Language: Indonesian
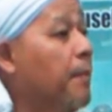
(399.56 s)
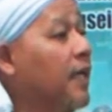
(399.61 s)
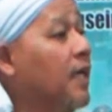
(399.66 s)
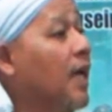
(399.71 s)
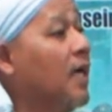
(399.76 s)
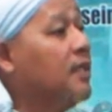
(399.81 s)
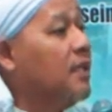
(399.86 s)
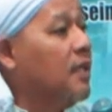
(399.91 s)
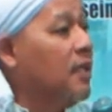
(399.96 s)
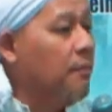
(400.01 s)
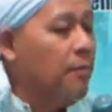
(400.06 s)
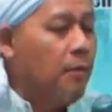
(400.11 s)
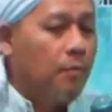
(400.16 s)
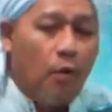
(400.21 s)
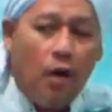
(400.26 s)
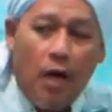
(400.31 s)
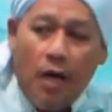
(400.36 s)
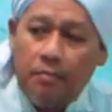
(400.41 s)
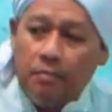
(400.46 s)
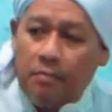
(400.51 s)
memperingati
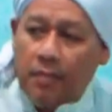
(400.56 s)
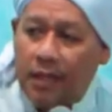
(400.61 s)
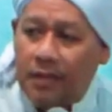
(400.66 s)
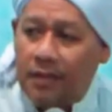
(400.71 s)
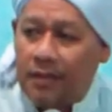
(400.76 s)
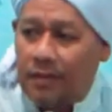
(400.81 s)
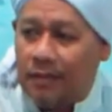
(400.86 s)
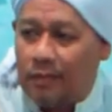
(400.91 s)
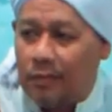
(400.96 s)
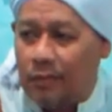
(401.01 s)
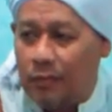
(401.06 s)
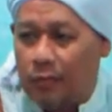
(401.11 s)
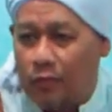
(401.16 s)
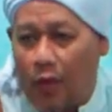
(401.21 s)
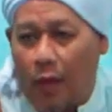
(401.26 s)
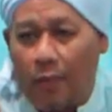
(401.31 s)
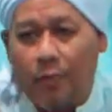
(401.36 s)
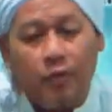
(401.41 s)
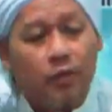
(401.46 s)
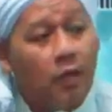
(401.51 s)
Nabi Muhammad
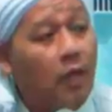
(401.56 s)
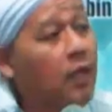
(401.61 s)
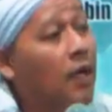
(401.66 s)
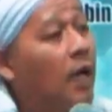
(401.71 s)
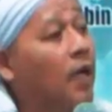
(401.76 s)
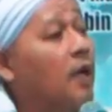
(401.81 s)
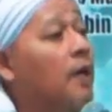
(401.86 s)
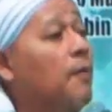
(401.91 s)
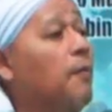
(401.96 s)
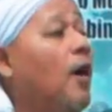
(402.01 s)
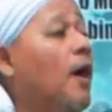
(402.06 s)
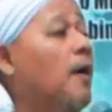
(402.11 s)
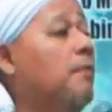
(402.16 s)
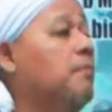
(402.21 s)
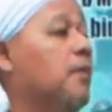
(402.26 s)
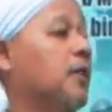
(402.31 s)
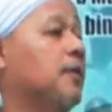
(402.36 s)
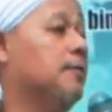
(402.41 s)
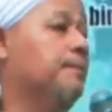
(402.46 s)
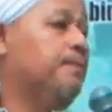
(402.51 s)
Allahumma salli ala
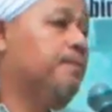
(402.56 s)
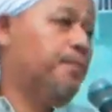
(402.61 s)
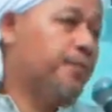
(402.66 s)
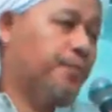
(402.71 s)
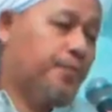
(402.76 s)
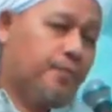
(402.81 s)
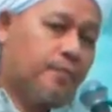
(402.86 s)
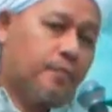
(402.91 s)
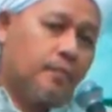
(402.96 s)
Muhammad